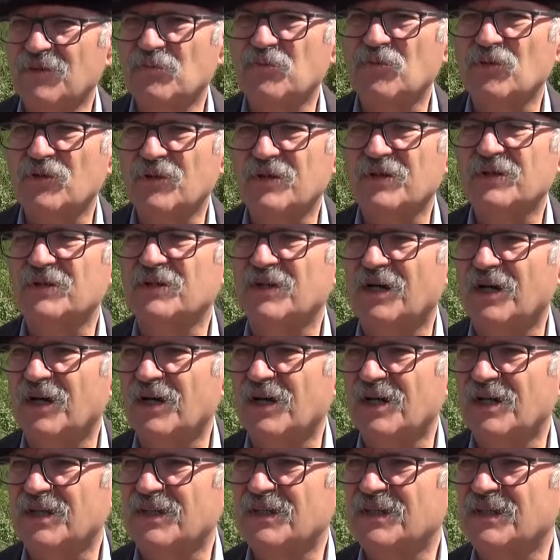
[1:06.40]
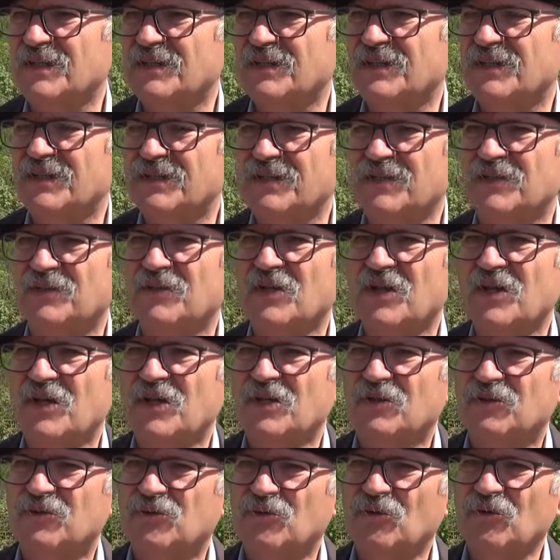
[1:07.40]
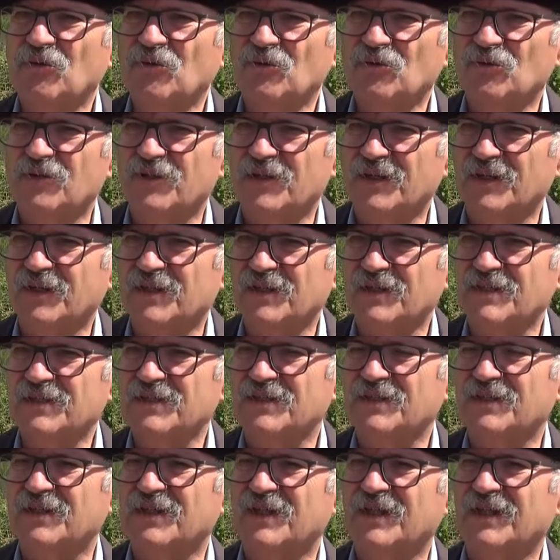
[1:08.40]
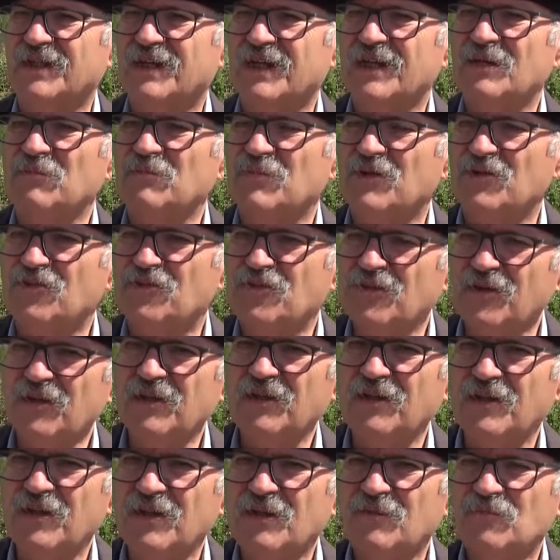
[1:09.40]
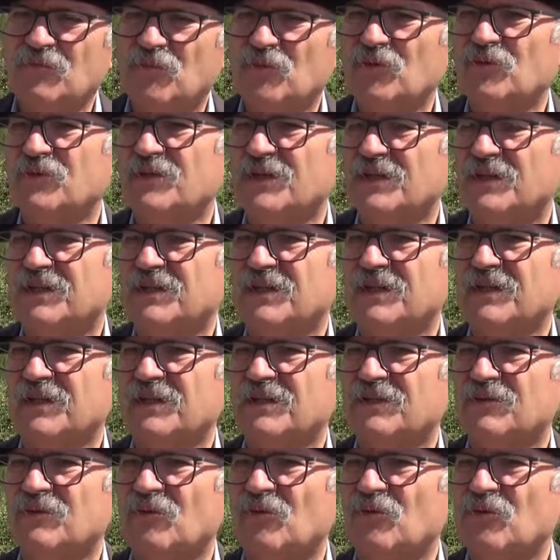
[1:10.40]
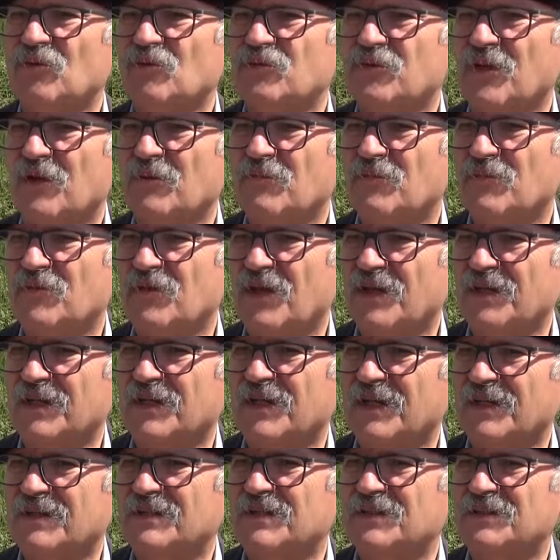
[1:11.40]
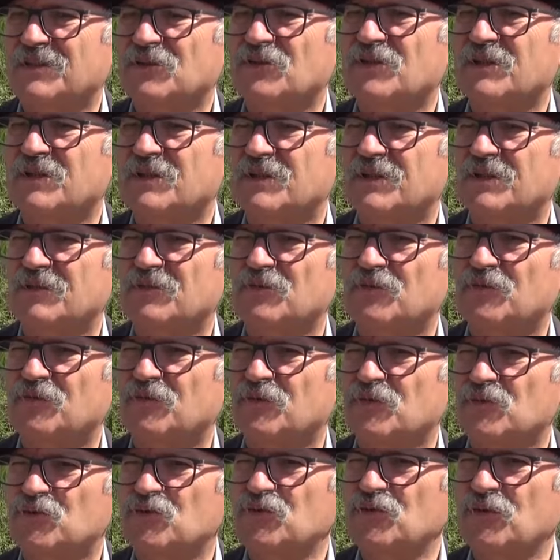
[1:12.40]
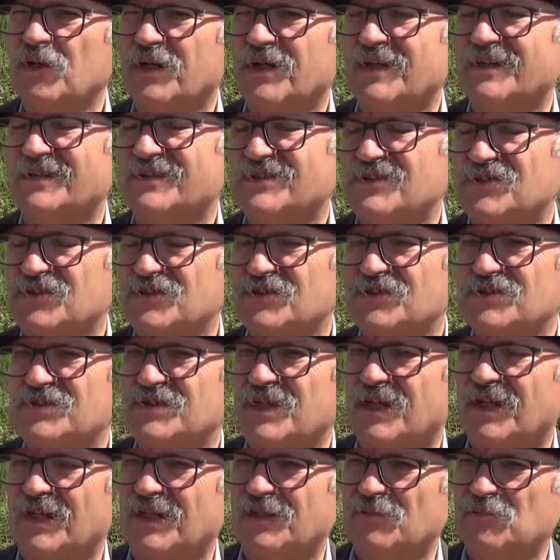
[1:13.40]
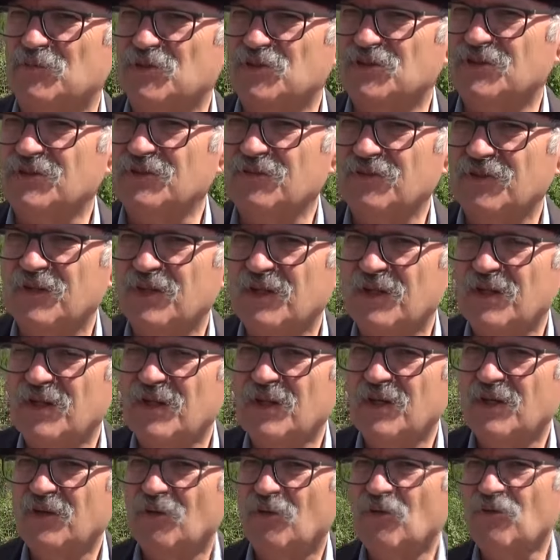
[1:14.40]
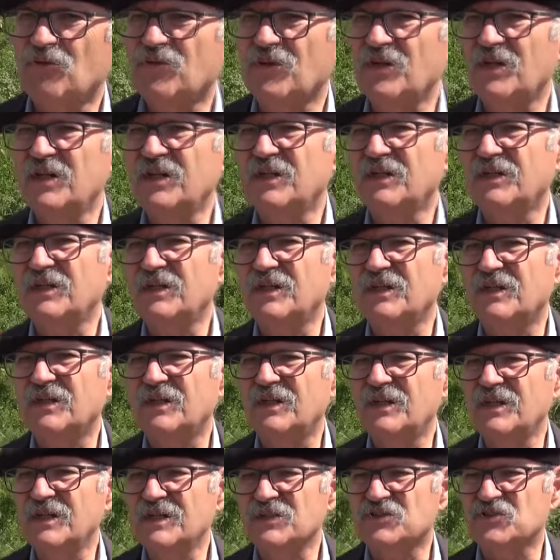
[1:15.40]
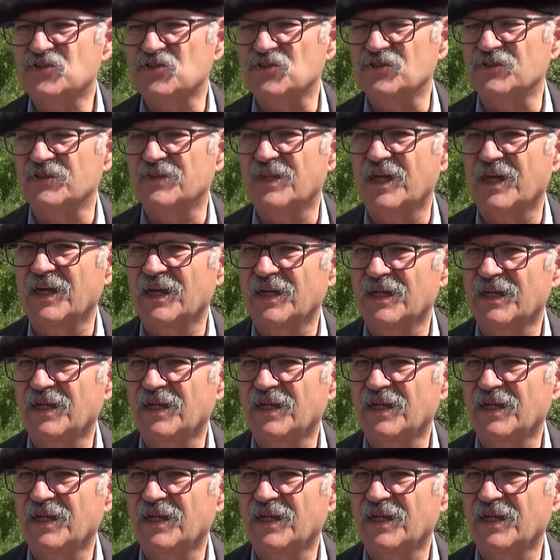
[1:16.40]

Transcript: ve bunların ailelerinin yoğun olarak Edirne'ye gelmesi buradaki yoğun tabi yani Katolik nüfusun artışını sağlamıştır. Özellikle kale içinde